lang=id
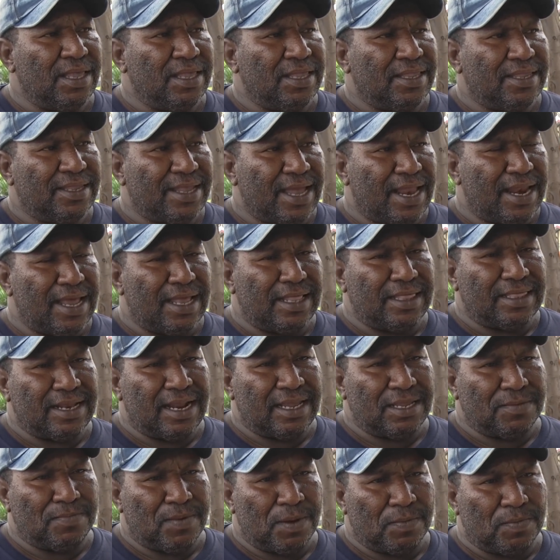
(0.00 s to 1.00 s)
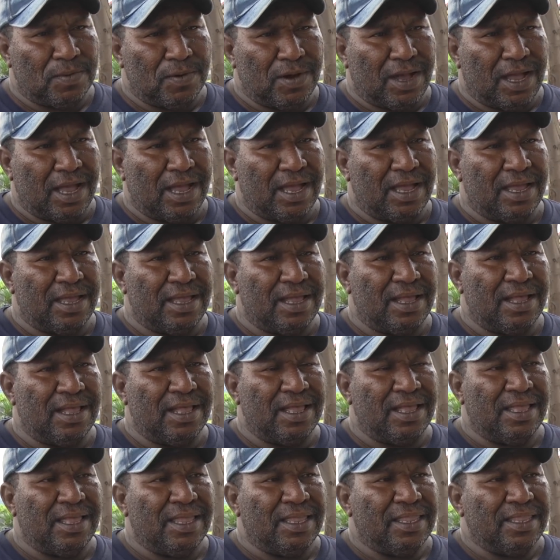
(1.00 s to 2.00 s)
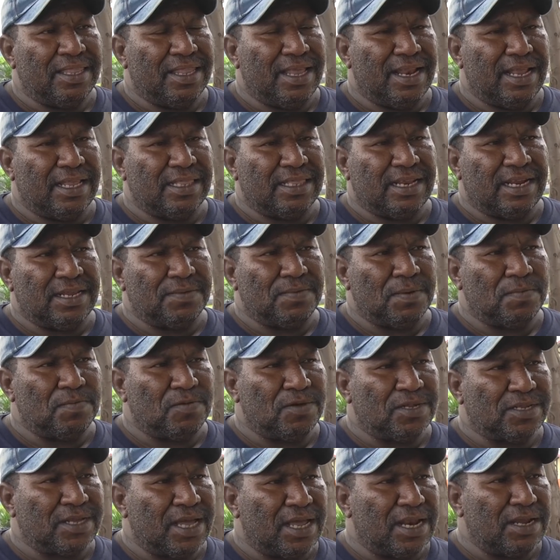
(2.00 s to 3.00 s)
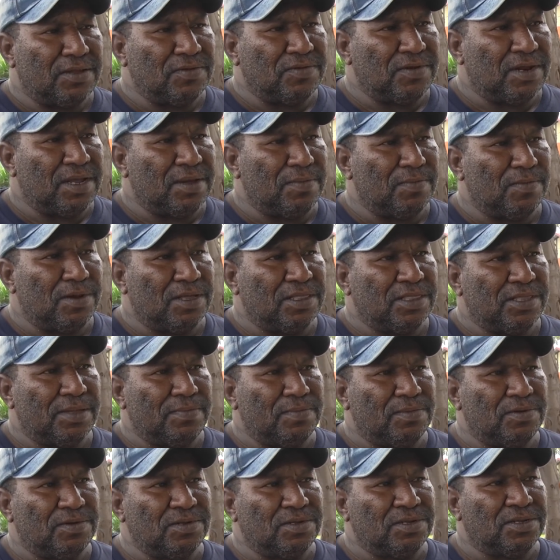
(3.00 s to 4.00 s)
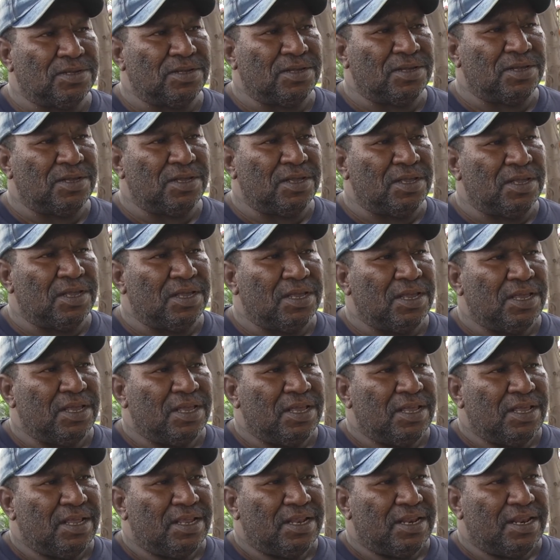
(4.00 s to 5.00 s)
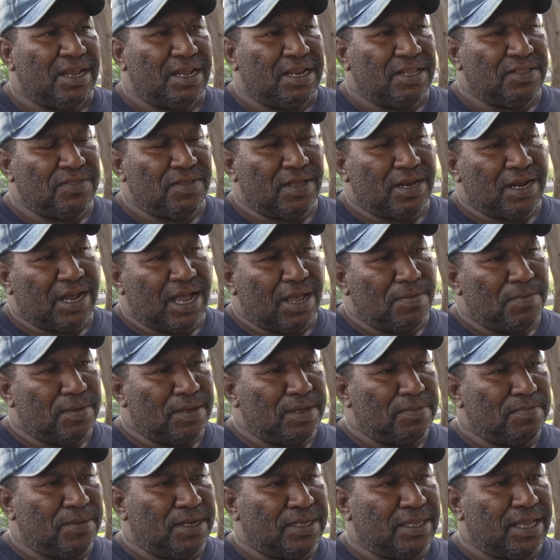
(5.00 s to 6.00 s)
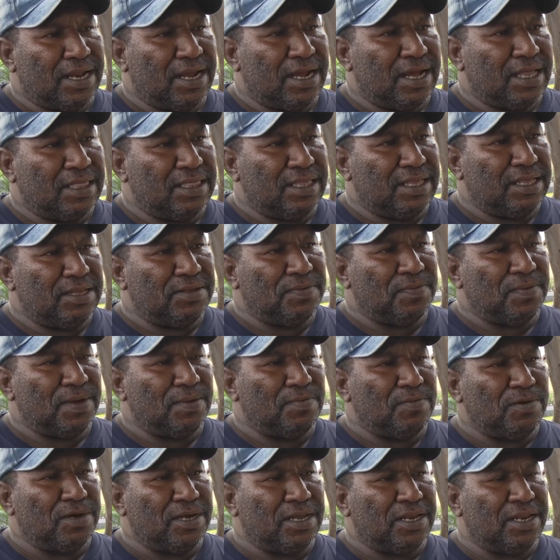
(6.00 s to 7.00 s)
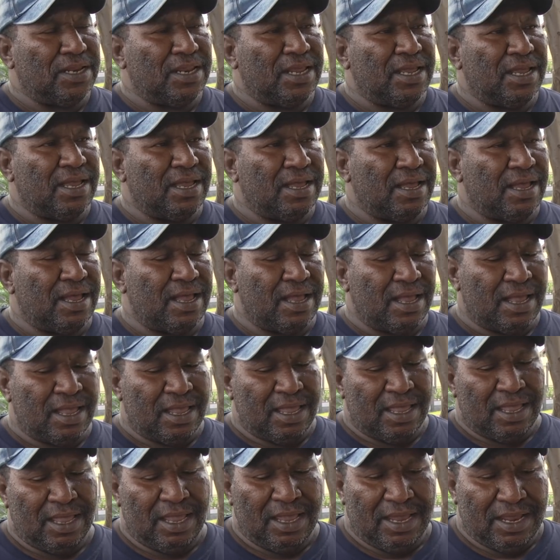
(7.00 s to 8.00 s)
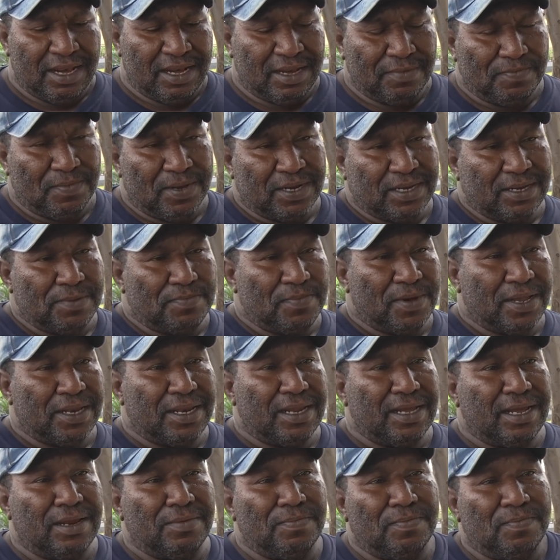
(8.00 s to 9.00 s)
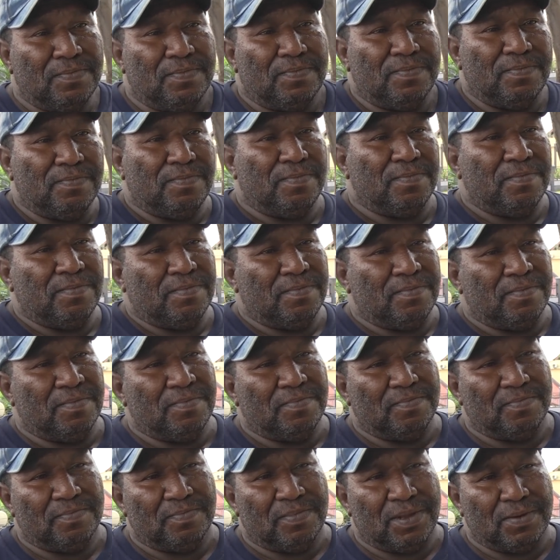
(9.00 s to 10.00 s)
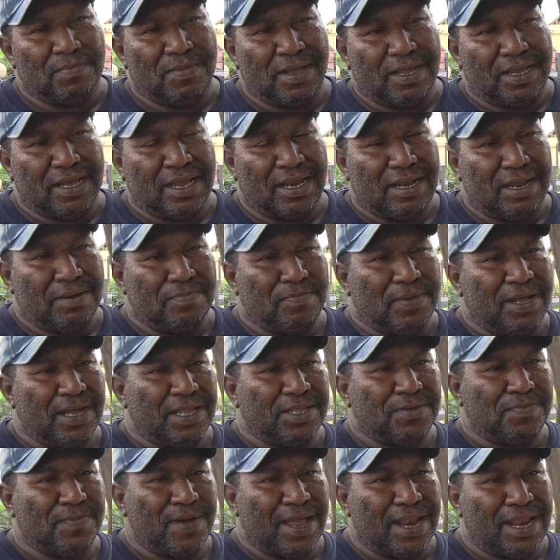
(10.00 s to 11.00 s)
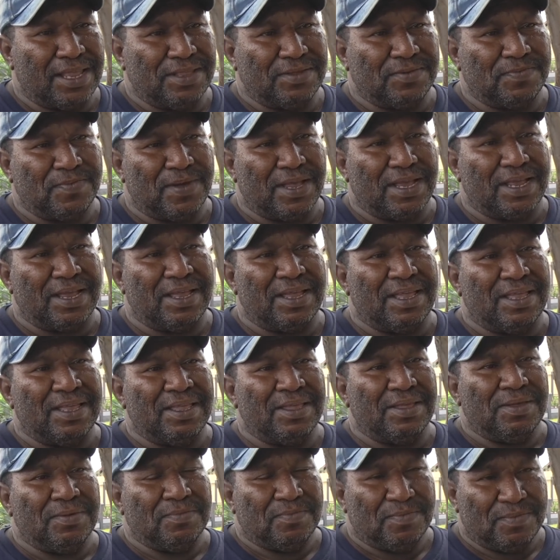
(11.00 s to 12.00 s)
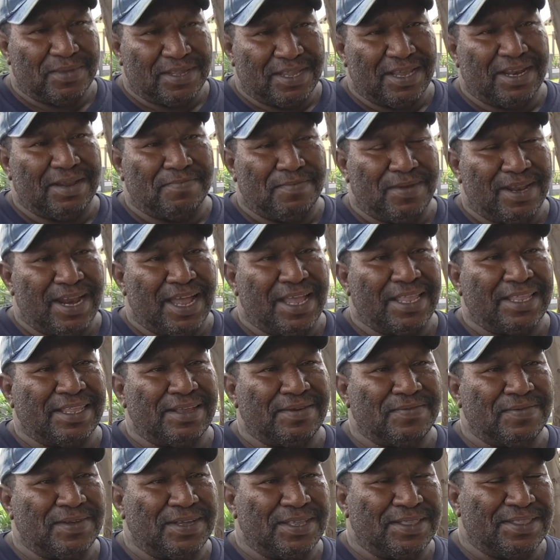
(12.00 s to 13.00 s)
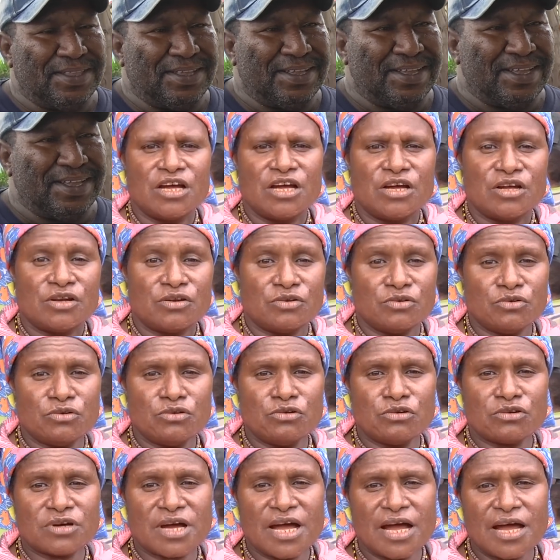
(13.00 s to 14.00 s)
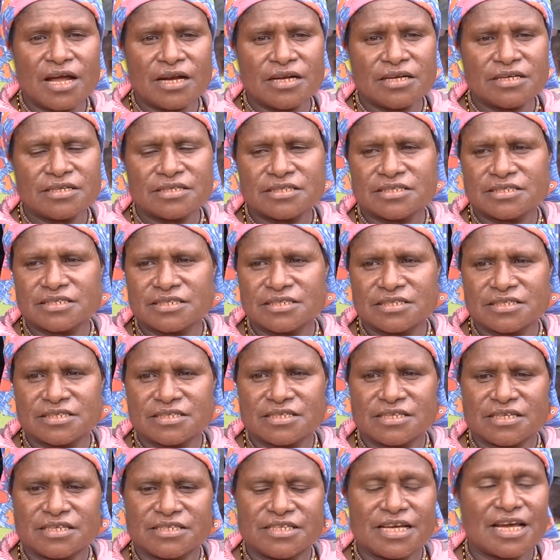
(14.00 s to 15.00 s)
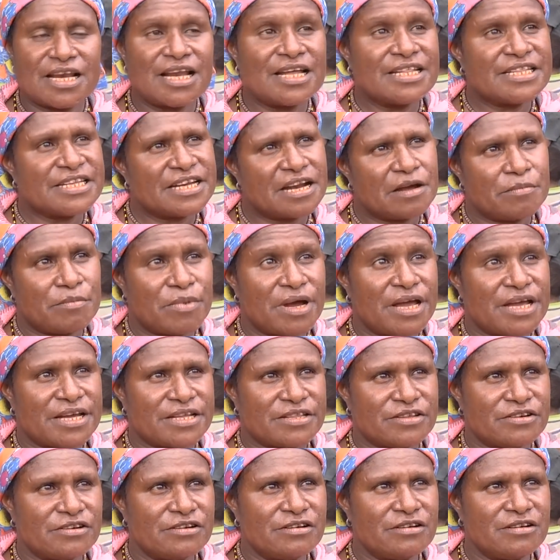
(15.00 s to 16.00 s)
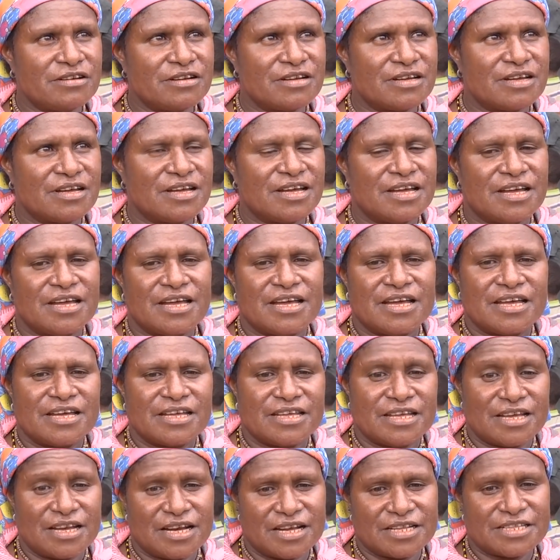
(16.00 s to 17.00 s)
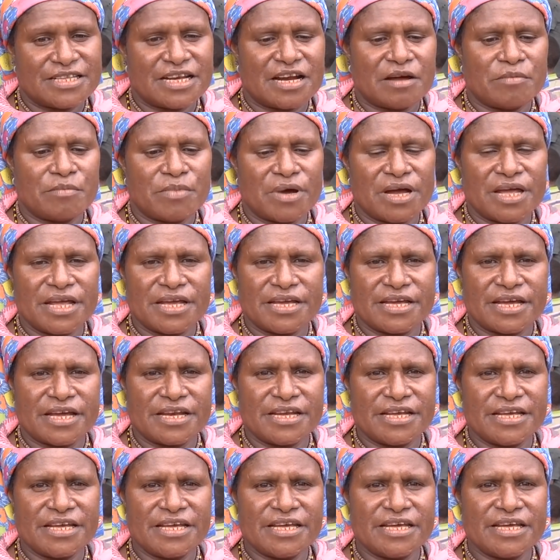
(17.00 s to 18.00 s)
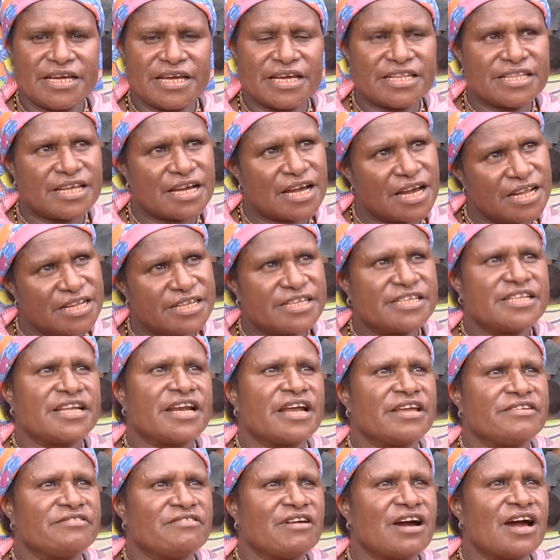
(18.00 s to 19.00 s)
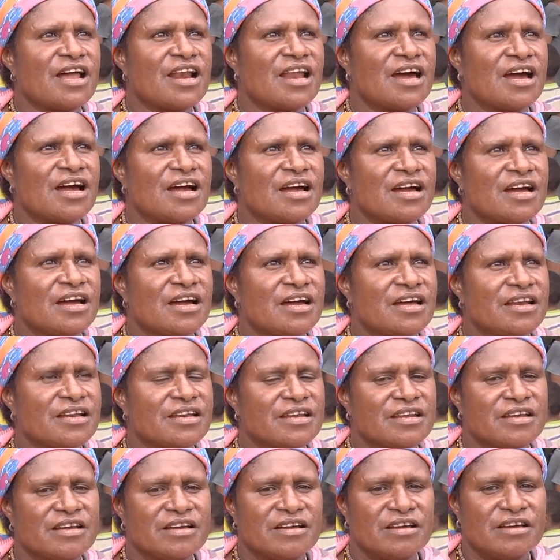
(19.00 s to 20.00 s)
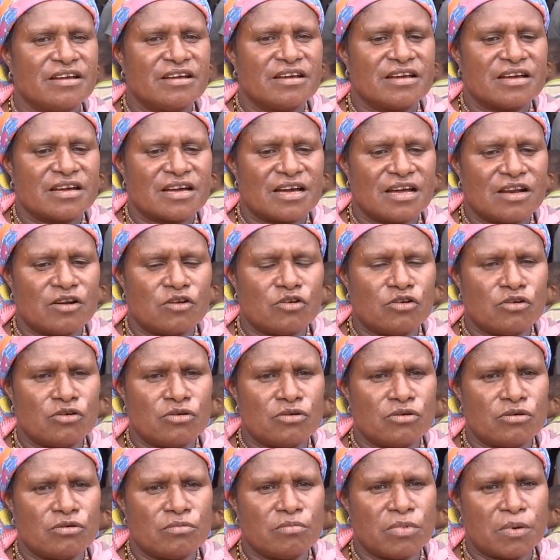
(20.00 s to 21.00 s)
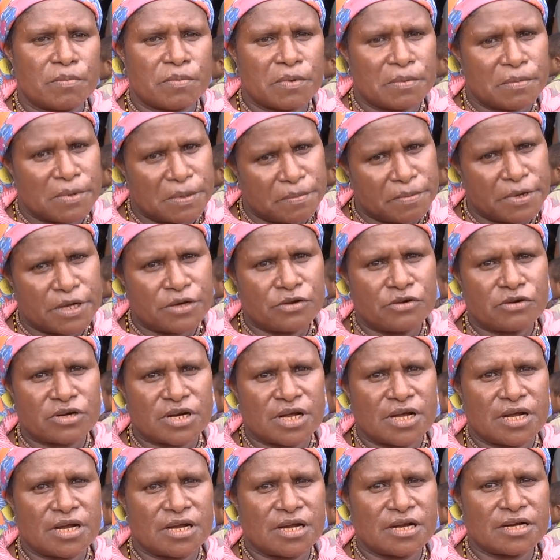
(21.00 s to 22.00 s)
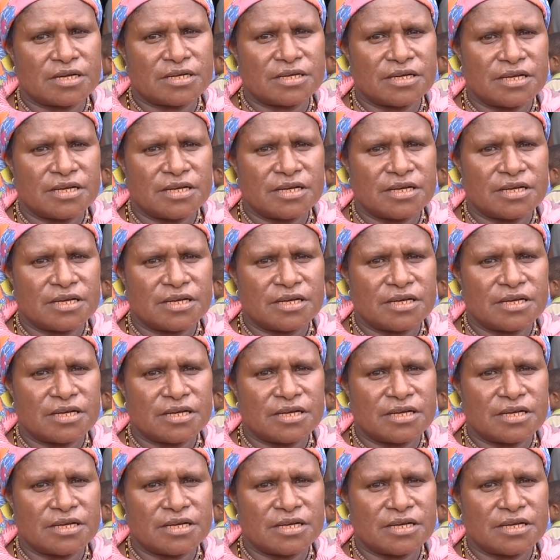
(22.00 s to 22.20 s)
jalan Trans Papua jalan Trans Papua sekarang sudah mulai tembus dan itu yang kami masyarakat ingin supaya mungkin dipercepat dengan perbaikan dan pengaspalan supaya bisa lebih lancar begitu. Dulu kan jalan tidak baik tuh, jalan tidak baik jadi kita kan tidak jualan. Kalau bapak-bapak dorong